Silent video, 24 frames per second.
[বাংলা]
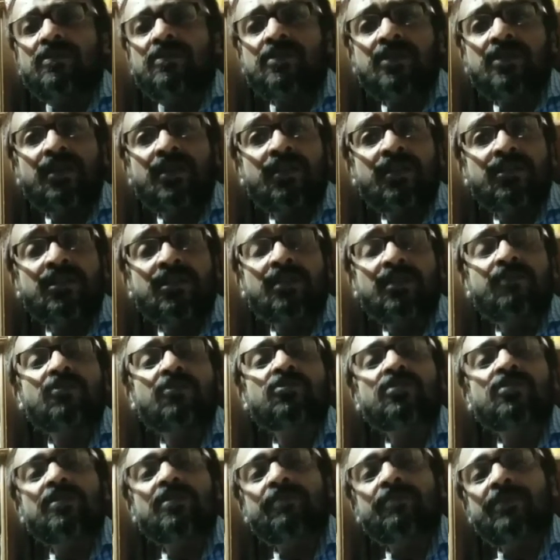সাড়ে চার
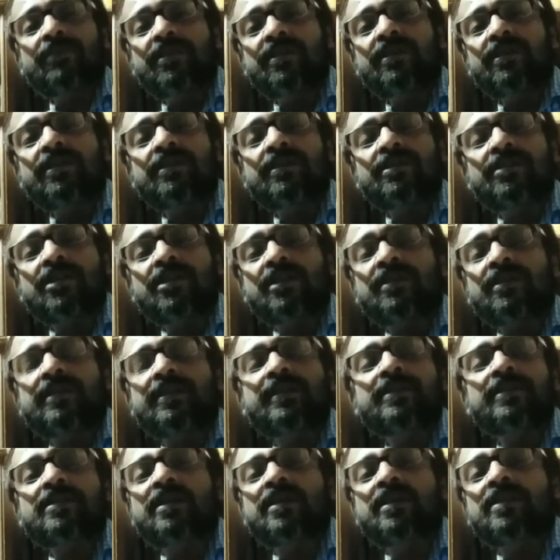বছরের এজ চার
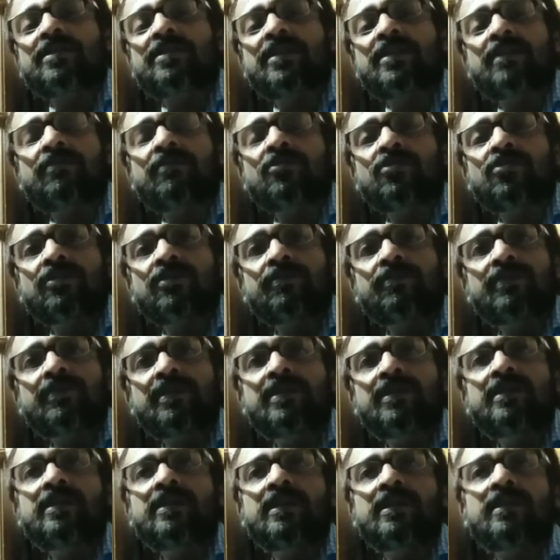থেকে সাড়ে চার বছরের
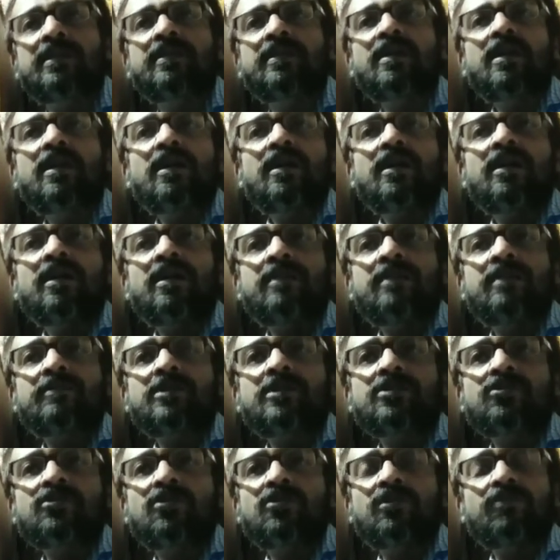এজ
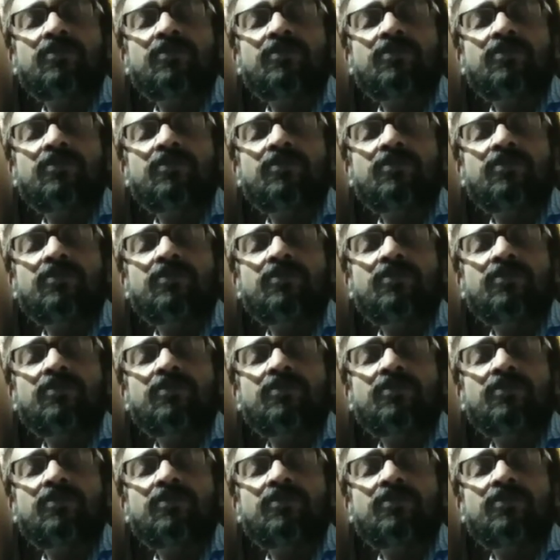আমাজন